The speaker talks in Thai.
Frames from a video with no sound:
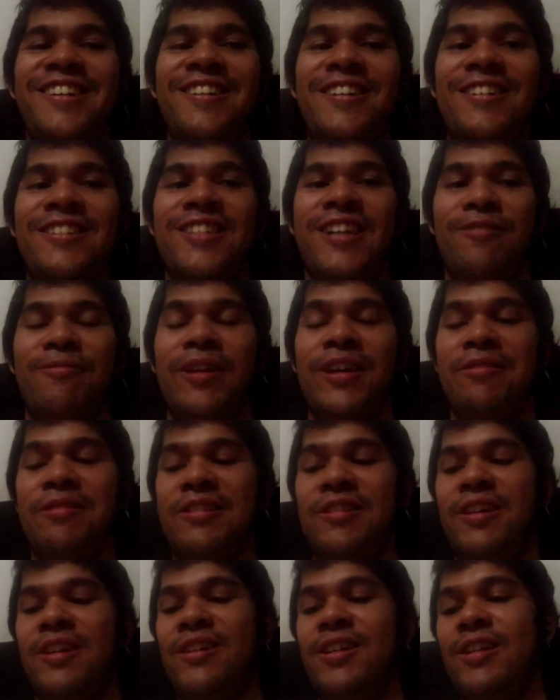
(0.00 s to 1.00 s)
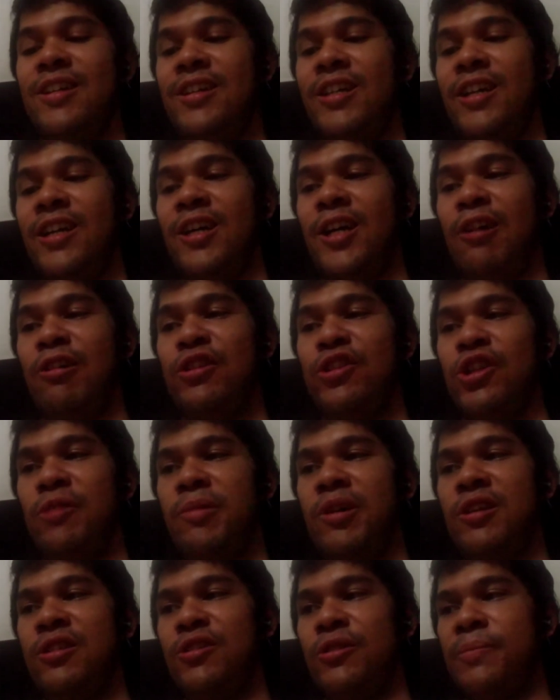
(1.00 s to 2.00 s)
เออชักแม่งเลยอ่ะเอาให้จบ
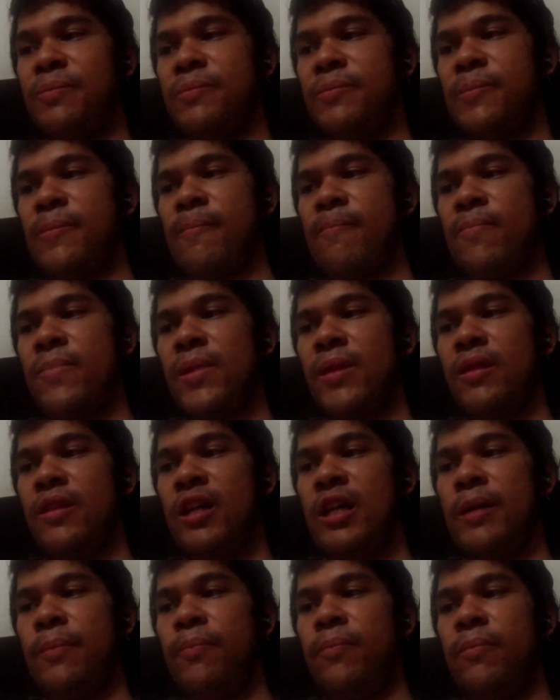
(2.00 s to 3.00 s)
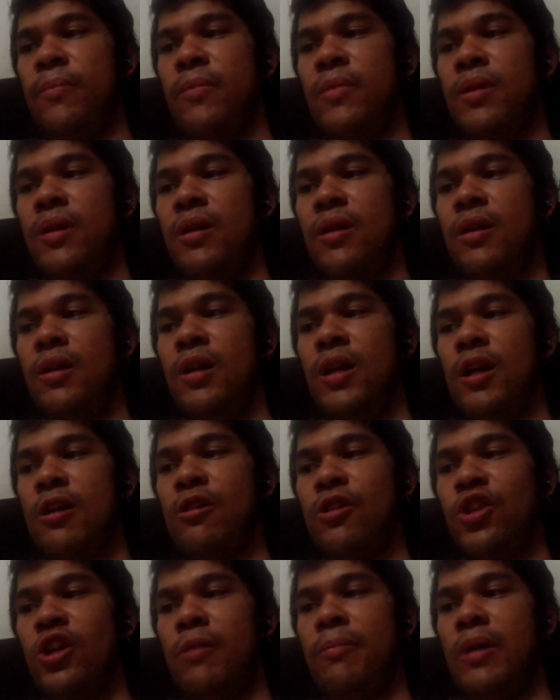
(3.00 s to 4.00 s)
ให้จบนะครับแล้ว
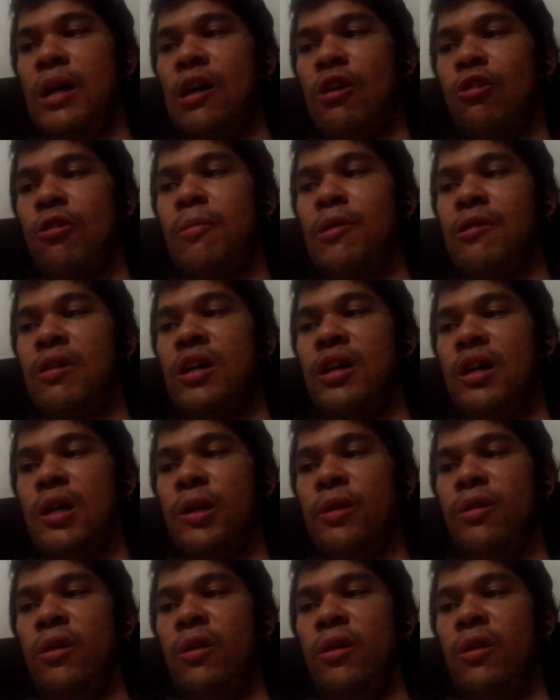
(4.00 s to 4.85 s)
ก็ต่อมาเขาบอกว่า